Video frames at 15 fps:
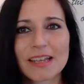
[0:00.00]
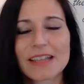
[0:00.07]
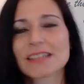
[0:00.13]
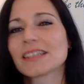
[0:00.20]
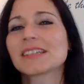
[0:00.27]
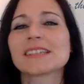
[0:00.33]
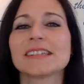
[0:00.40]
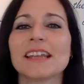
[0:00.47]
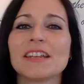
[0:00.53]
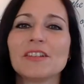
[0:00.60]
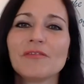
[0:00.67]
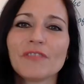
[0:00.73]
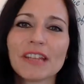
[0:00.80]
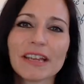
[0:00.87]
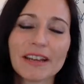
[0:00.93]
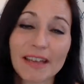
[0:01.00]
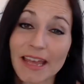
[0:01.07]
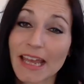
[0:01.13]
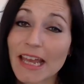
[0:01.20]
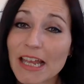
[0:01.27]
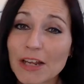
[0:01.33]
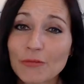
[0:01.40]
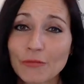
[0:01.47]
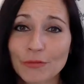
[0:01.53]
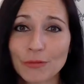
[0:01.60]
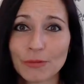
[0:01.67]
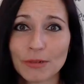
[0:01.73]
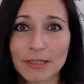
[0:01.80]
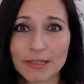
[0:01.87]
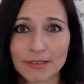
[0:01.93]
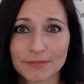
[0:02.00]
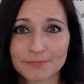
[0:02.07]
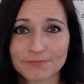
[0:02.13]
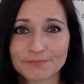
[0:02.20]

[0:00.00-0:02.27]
Das nennen wir Hellfühlen.